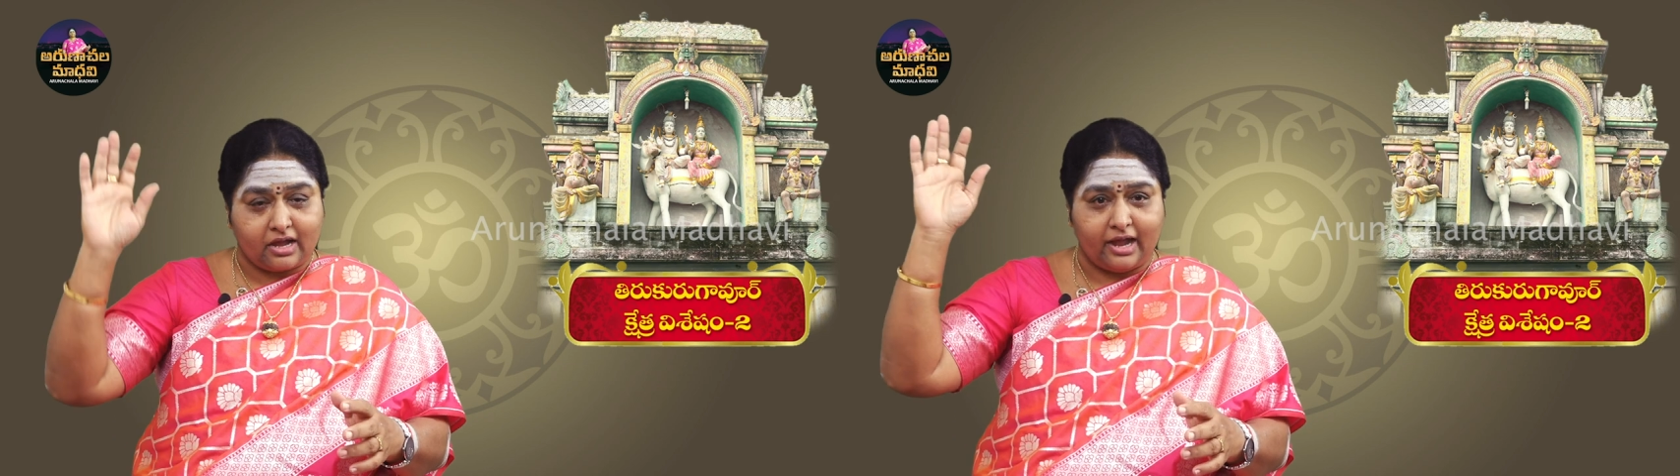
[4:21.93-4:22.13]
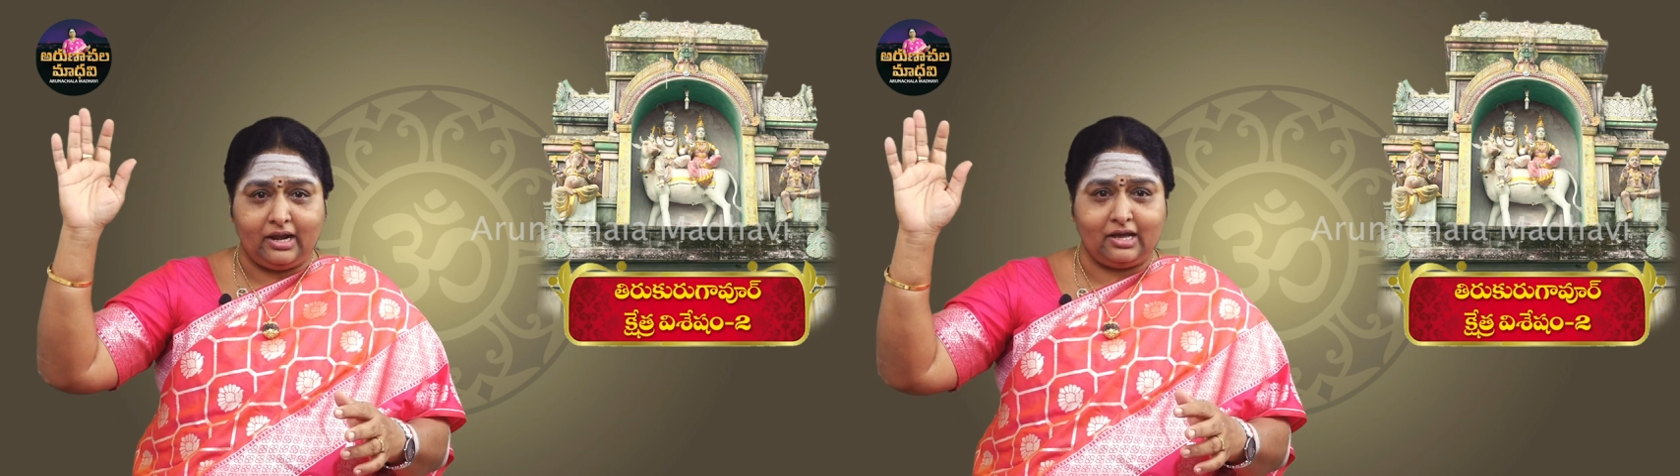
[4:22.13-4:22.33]

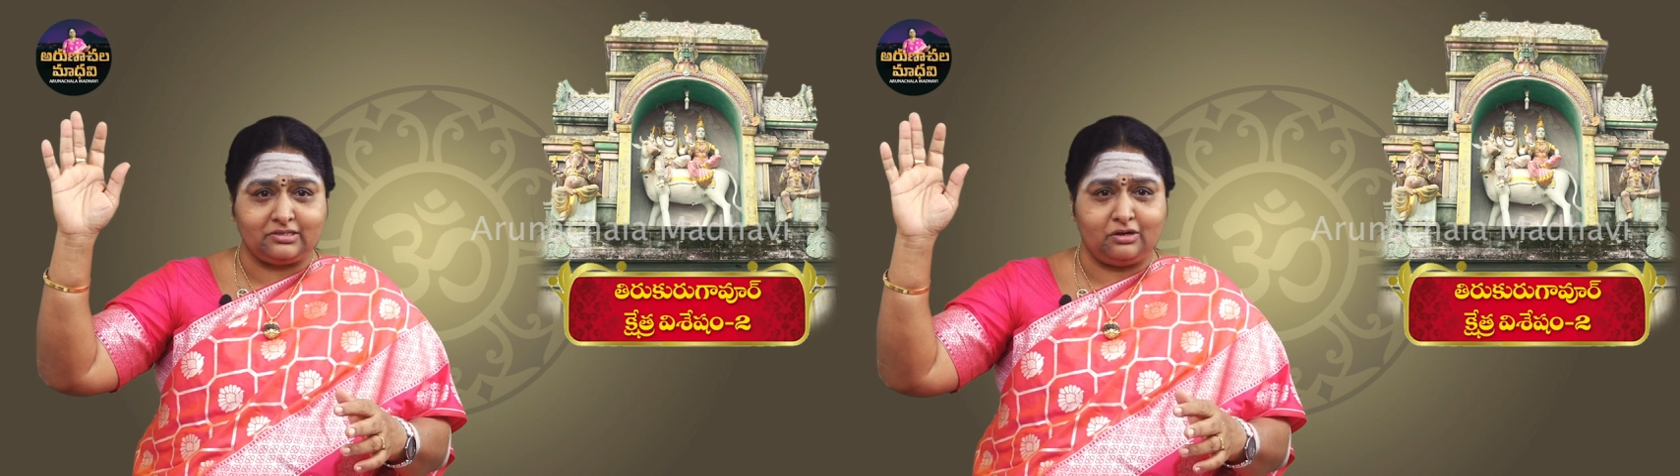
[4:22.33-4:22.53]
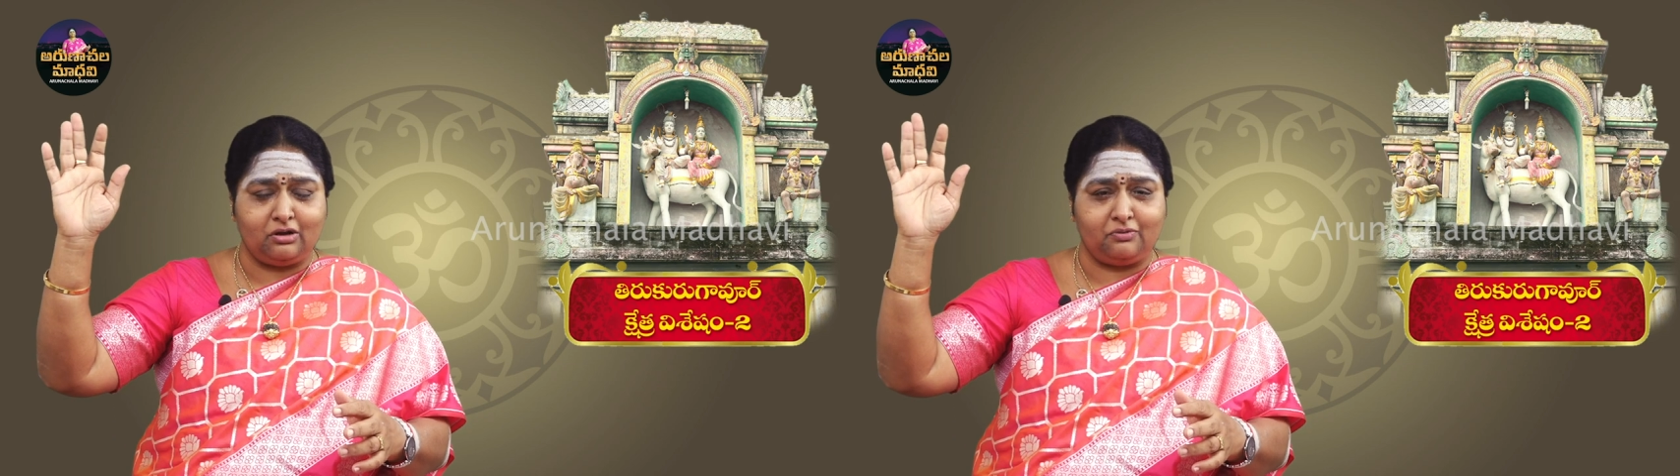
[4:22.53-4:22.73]

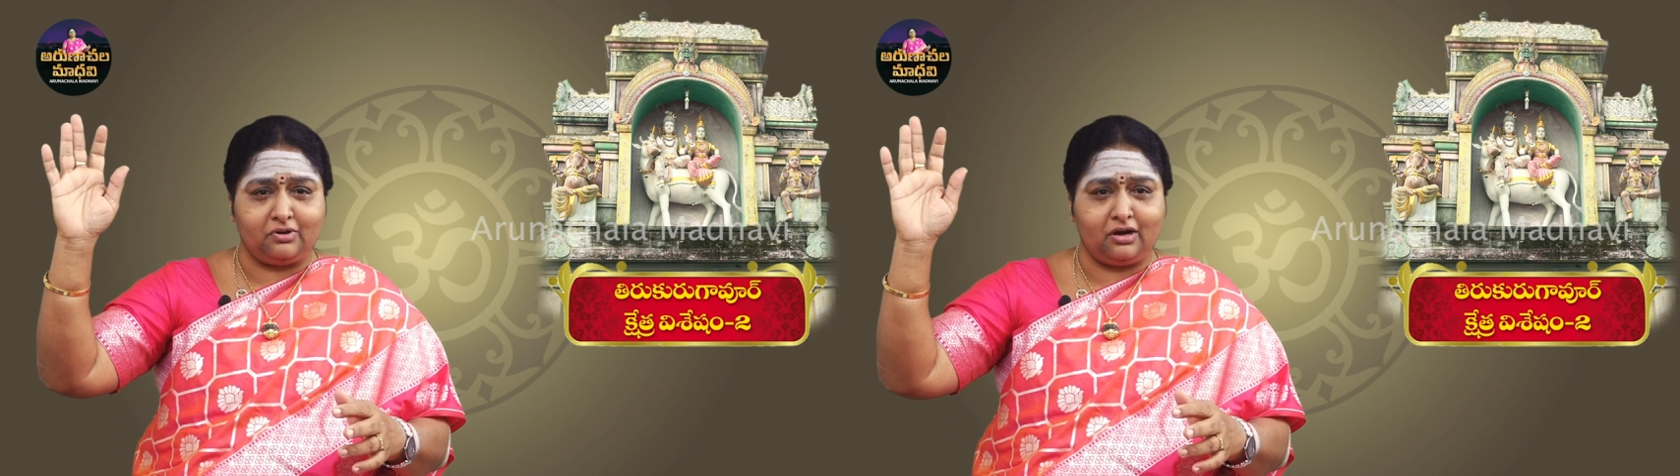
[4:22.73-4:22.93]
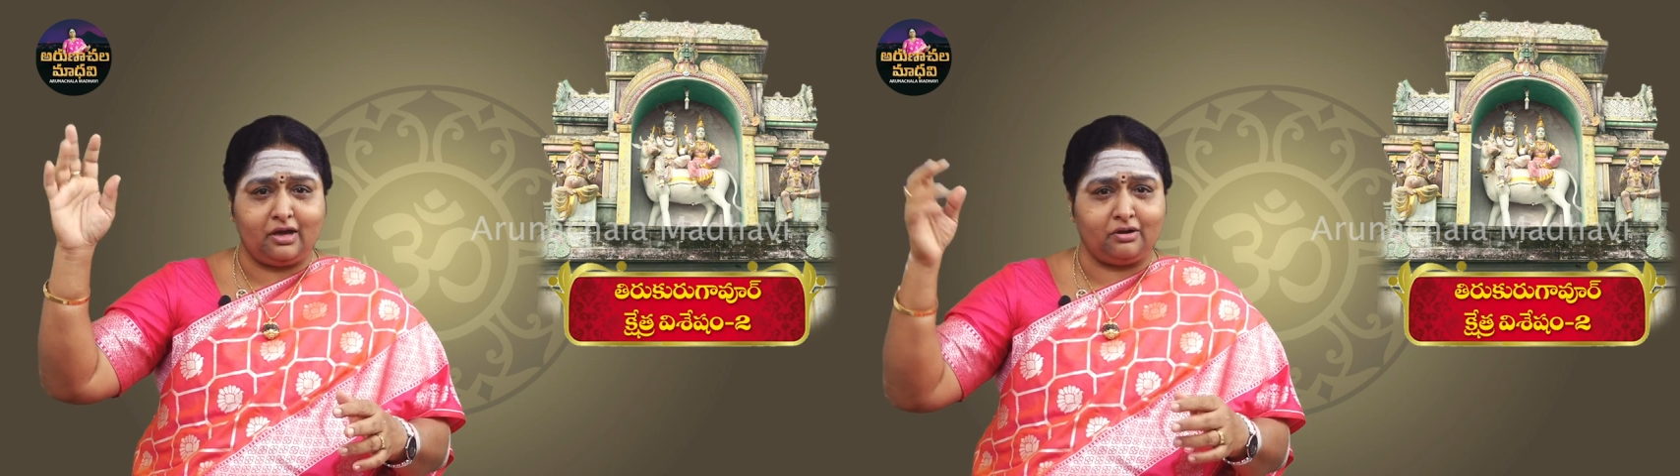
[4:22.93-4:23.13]
కైలాసంలో
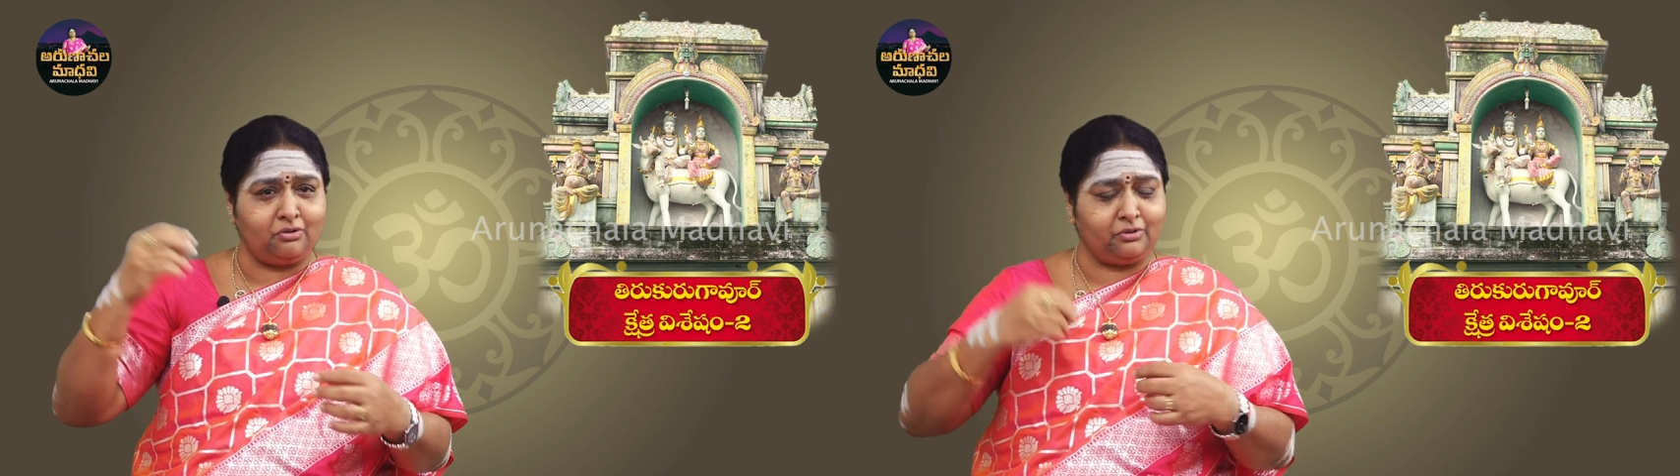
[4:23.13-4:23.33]
ఉన్నారో